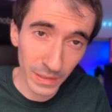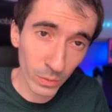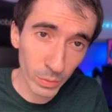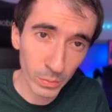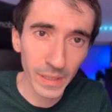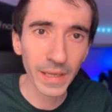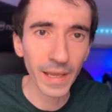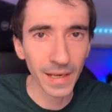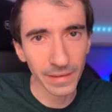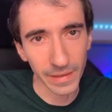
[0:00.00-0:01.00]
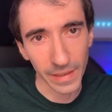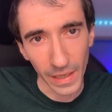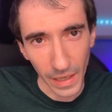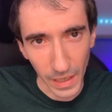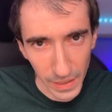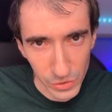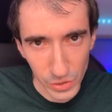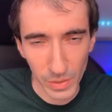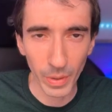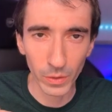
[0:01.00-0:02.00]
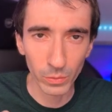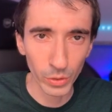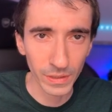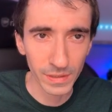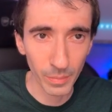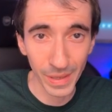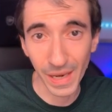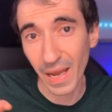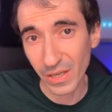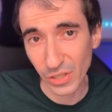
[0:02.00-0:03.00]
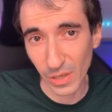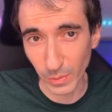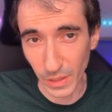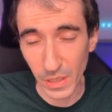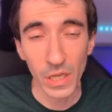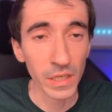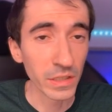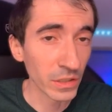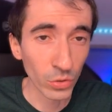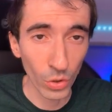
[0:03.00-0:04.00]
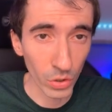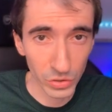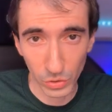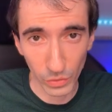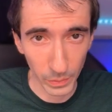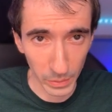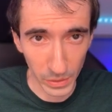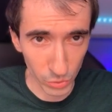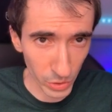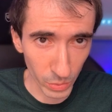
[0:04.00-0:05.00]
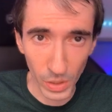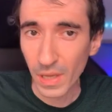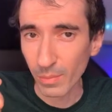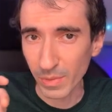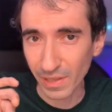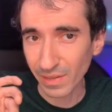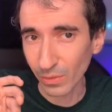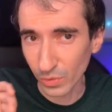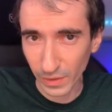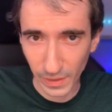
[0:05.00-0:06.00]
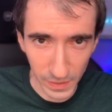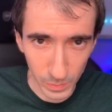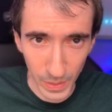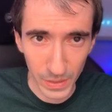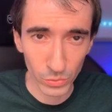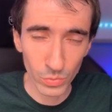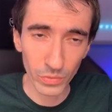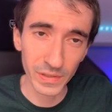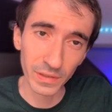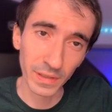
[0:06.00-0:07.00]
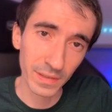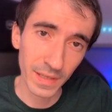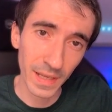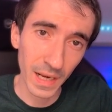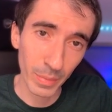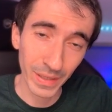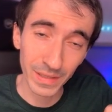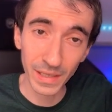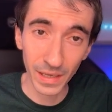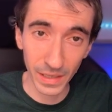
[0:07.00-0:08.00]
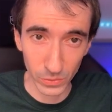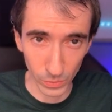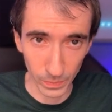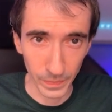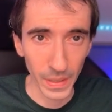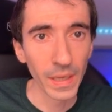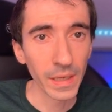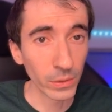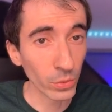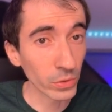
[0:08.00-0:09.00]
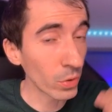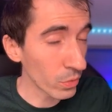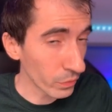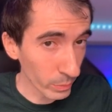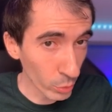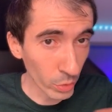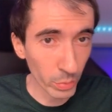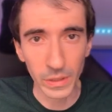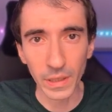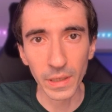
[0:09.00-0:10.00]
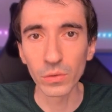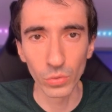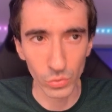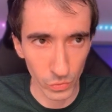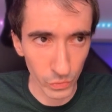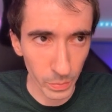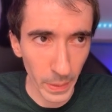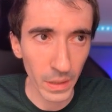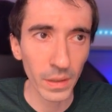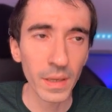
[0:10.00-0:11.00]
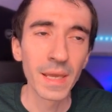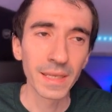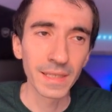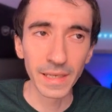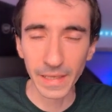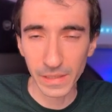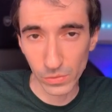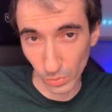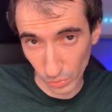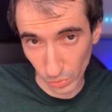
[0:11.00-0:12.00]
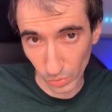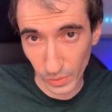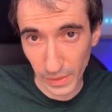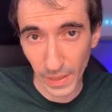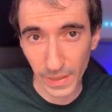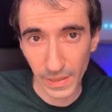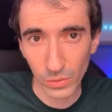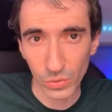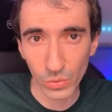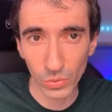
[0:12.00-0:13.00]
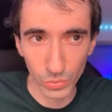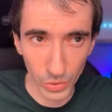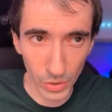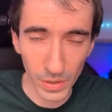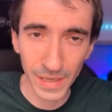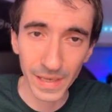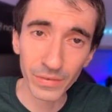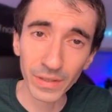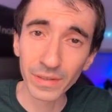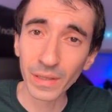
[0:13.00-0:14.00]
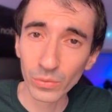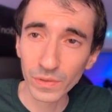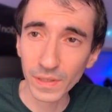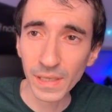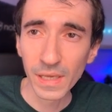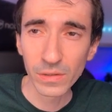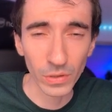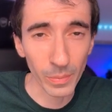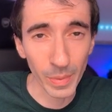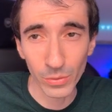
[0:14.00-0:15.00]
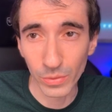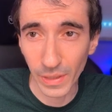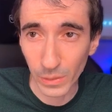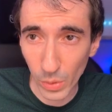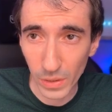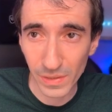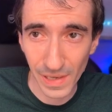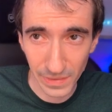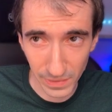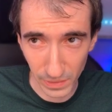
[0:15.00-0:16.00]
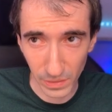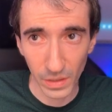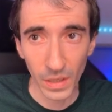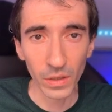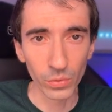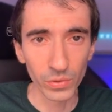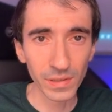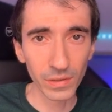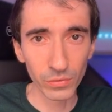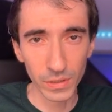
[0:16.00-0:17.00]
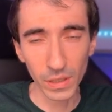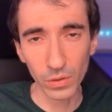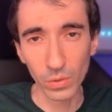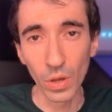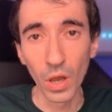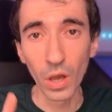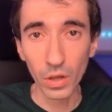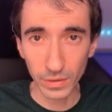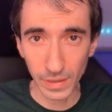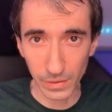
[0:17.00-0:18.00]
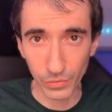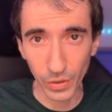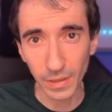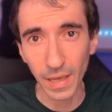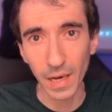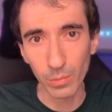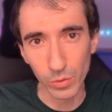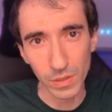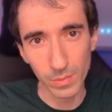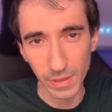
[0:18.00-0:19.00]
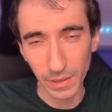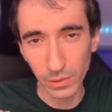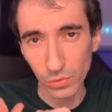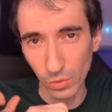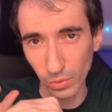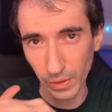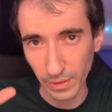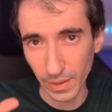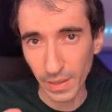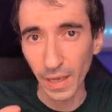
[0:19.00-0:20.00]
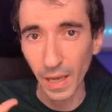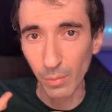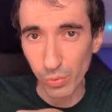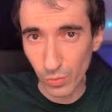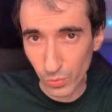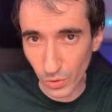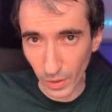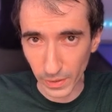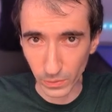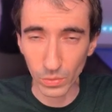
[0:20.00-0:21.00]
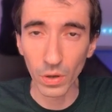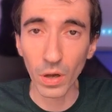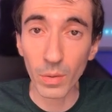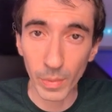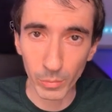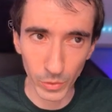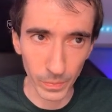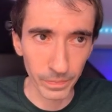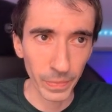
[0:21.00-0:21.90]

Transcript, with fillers: grand public, elle a été rachetée par une boîte qui s'appelle HMD et euh, c'est un fabricant chinois. Mais ça, ça nous intéresse pas. Nous, on va s'intéresser à la partie réseau. Et donc dans le fameux communiqué dont je vous parle, il est question de Nokia et de Google et ils viennent d'annoncer ce qu'on appelle du network slicing. Donc ça ça veut dire que un téléphone a la possibilité de se connecter à plusieurs réseaux en même temps.